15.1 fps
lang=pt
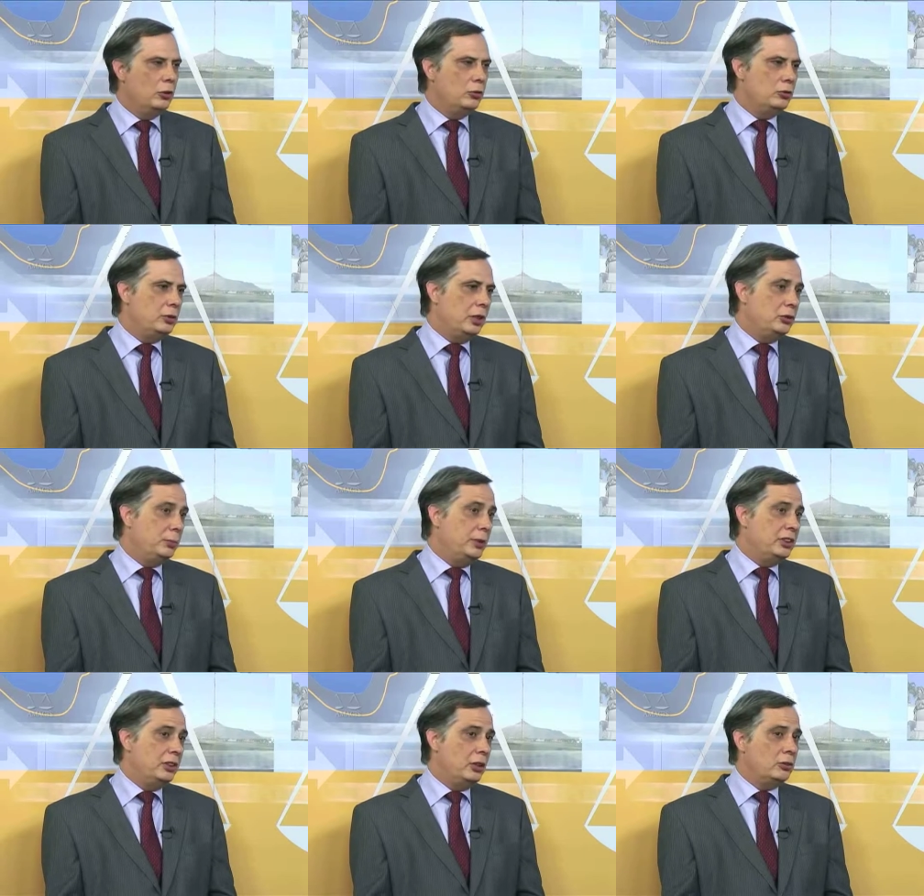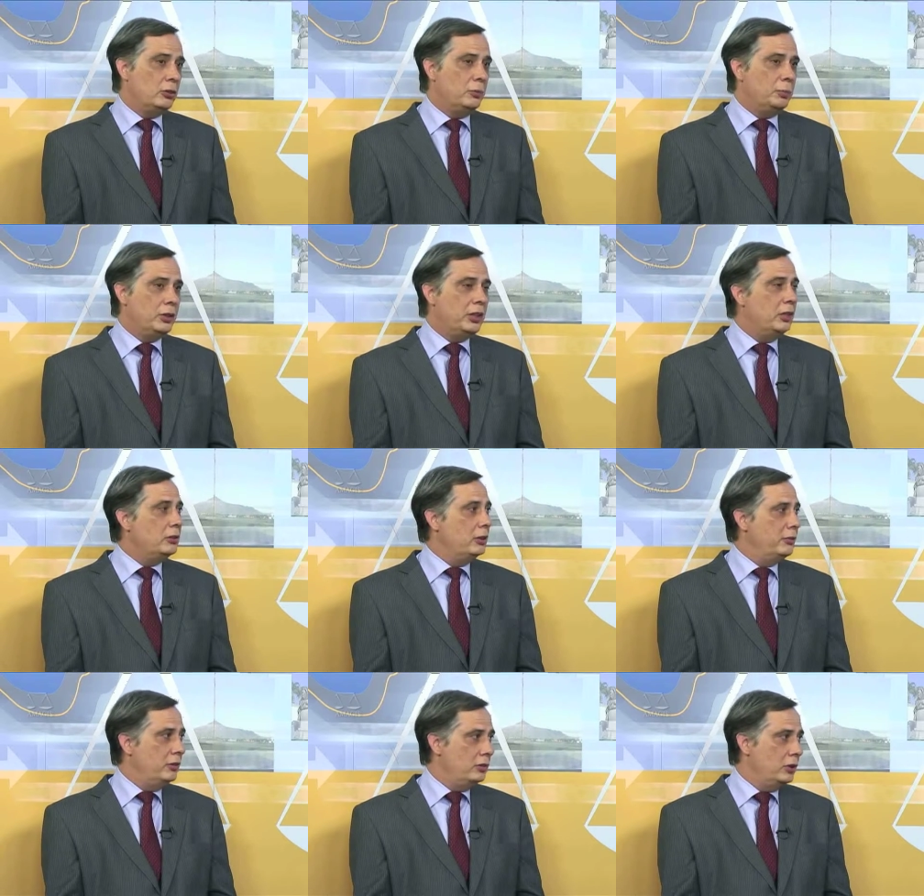Os juízes especiais são
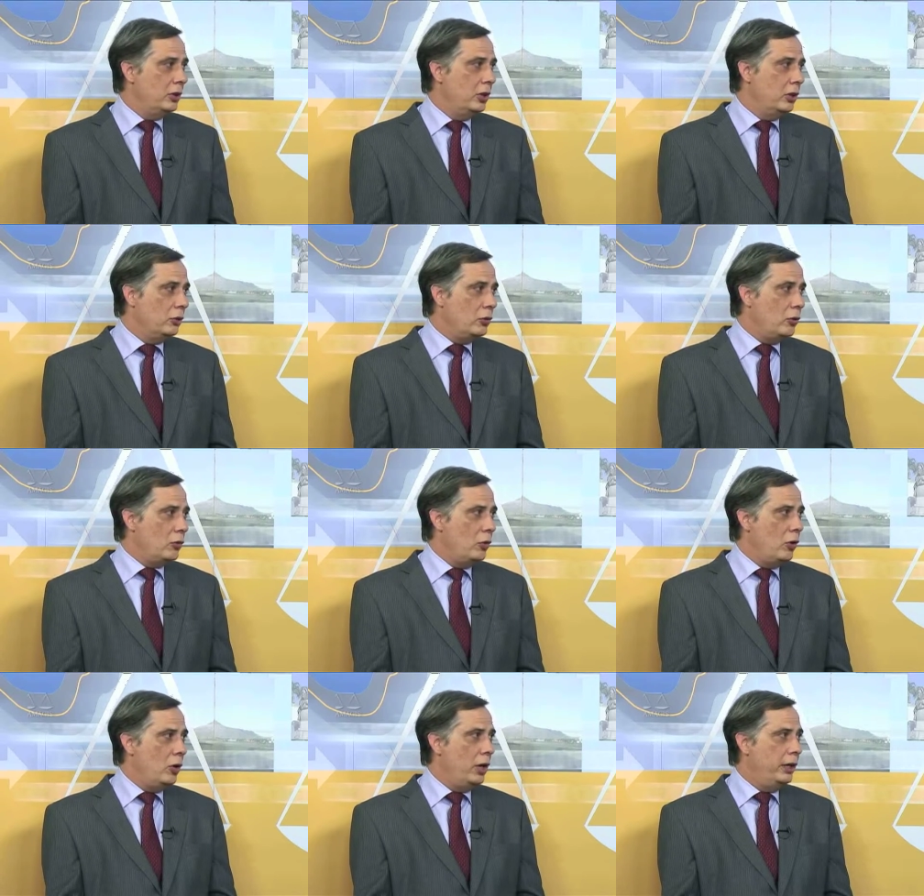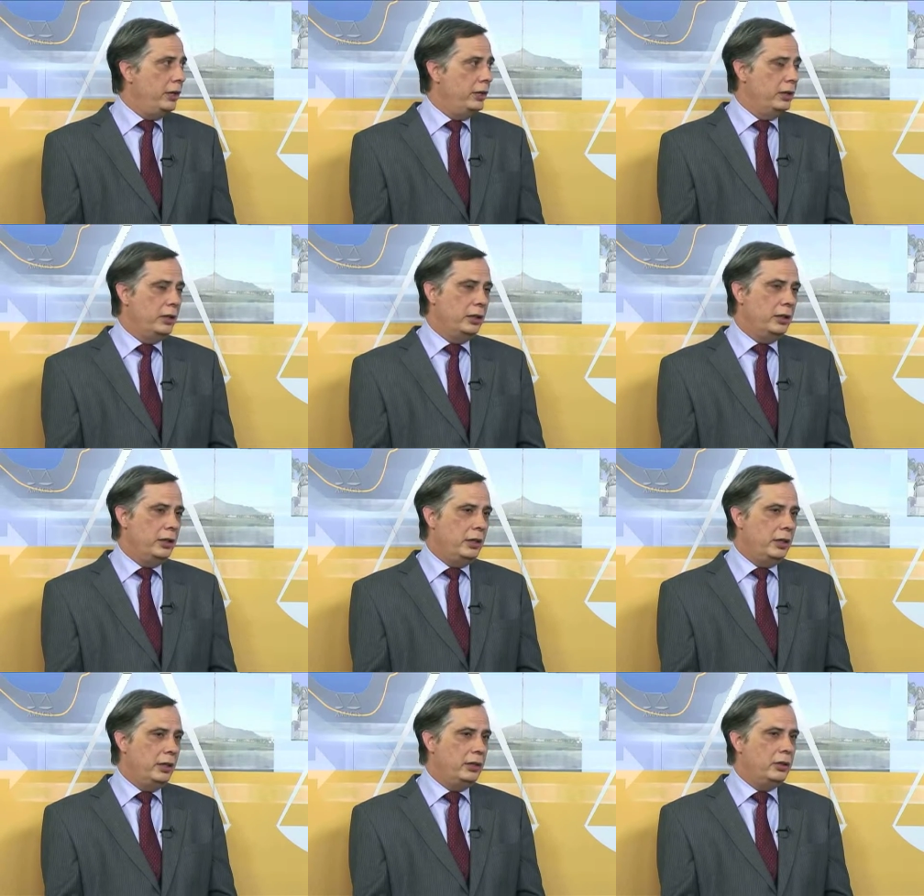pequenos eventos que ocorrem,
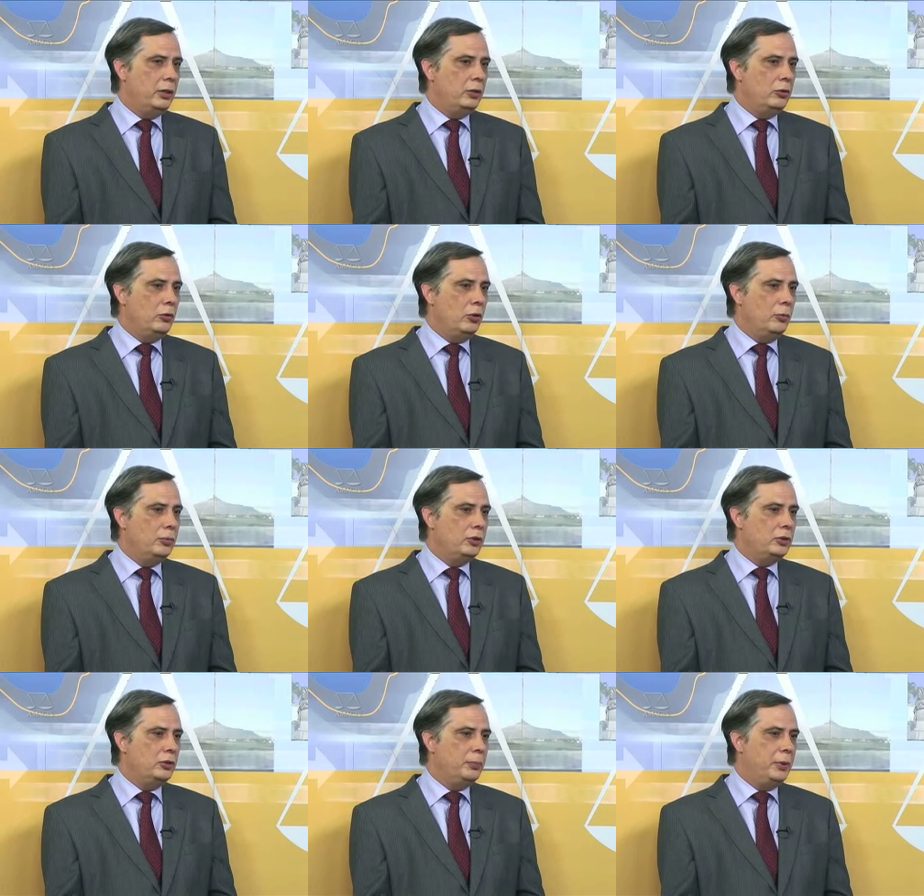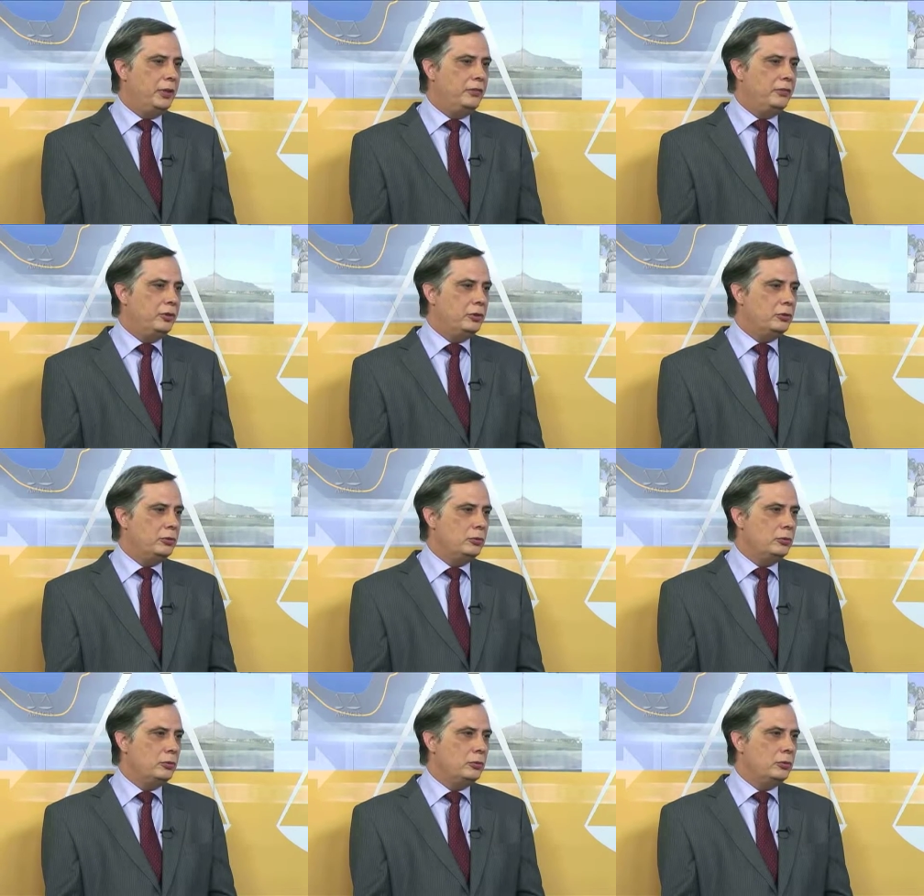é, normalmente
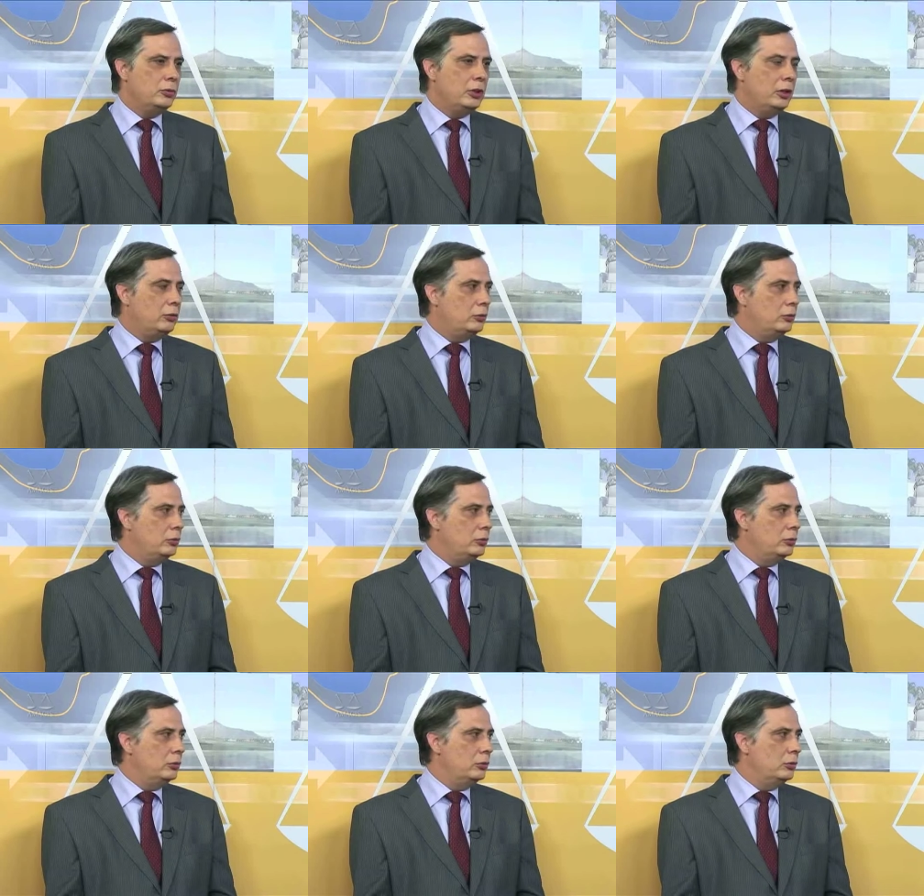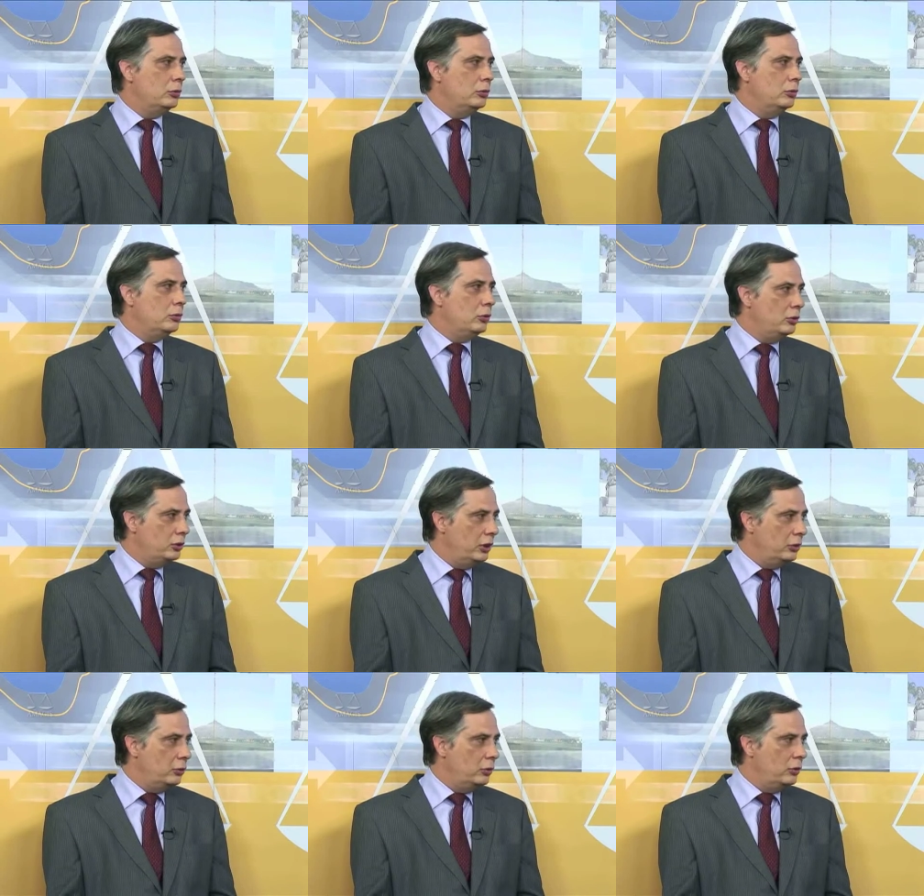previsto no Estatuto do
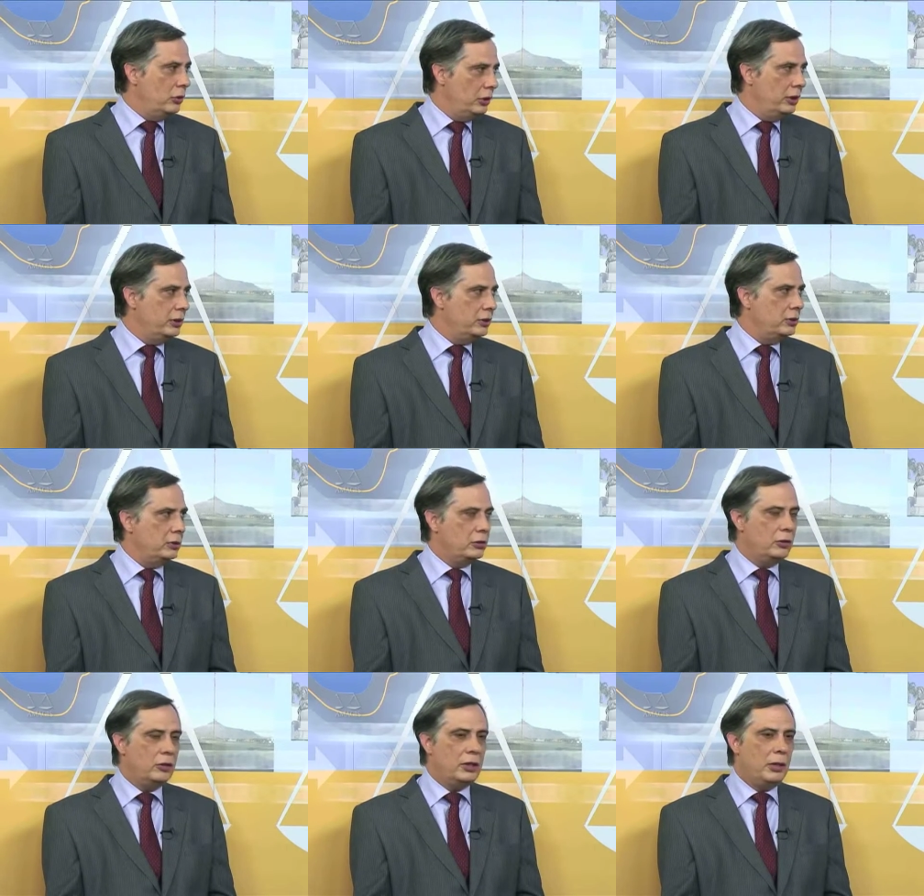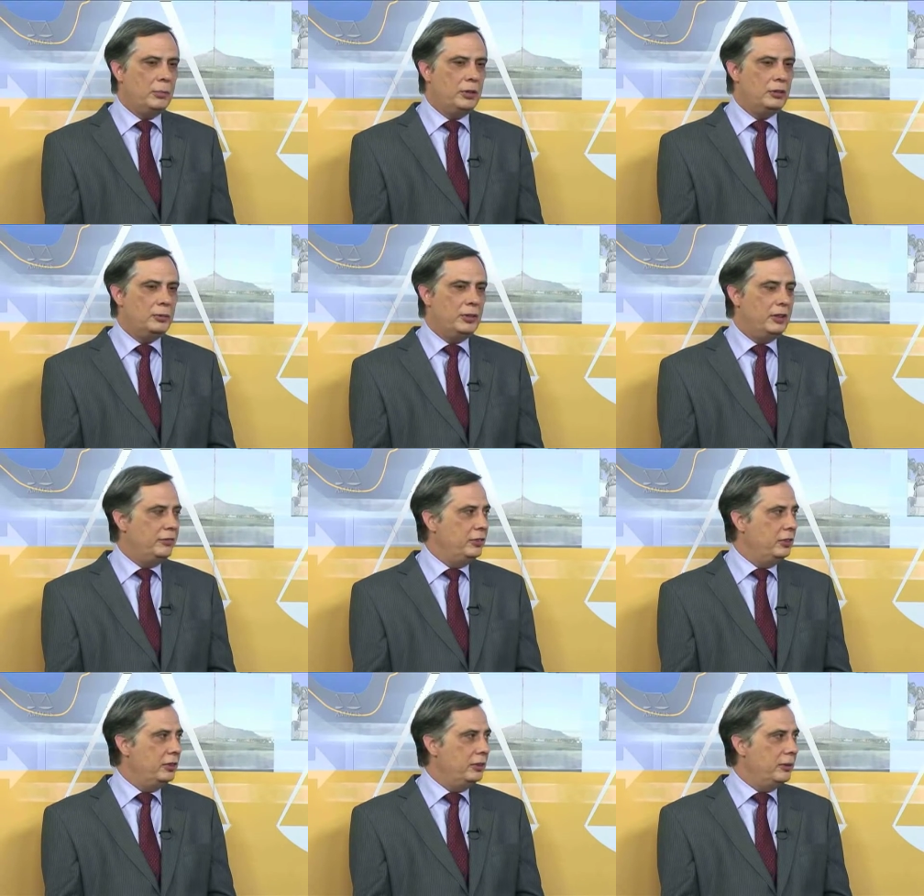Torcedor, é esse que eu acabei de me
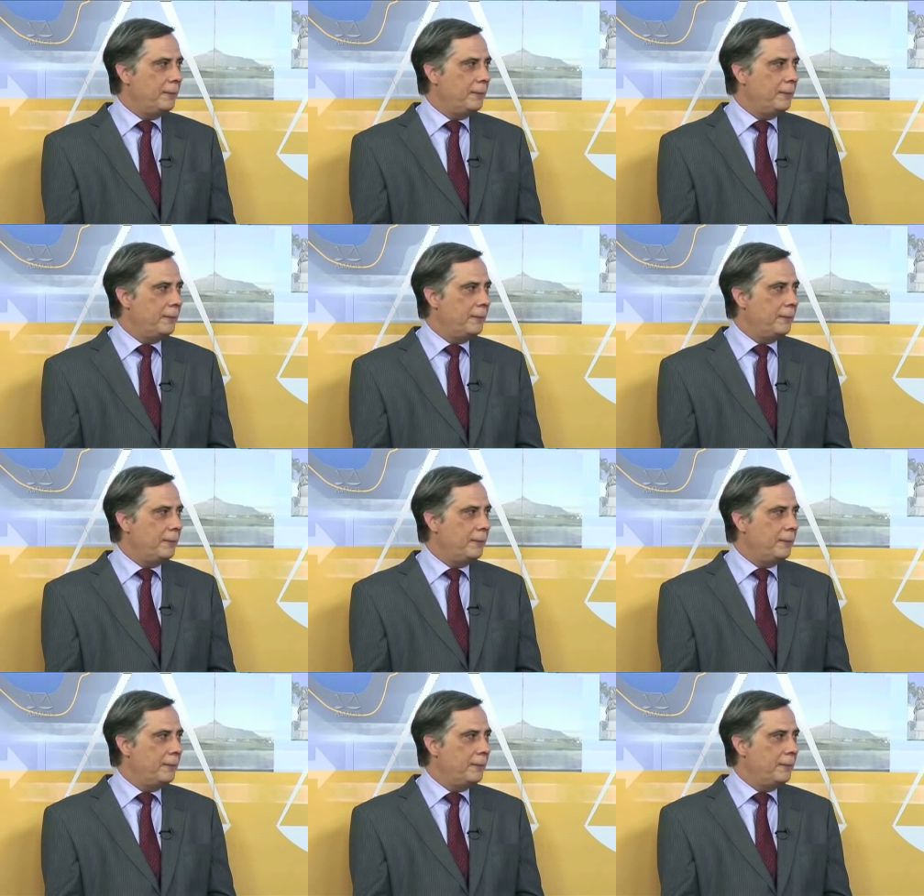referir.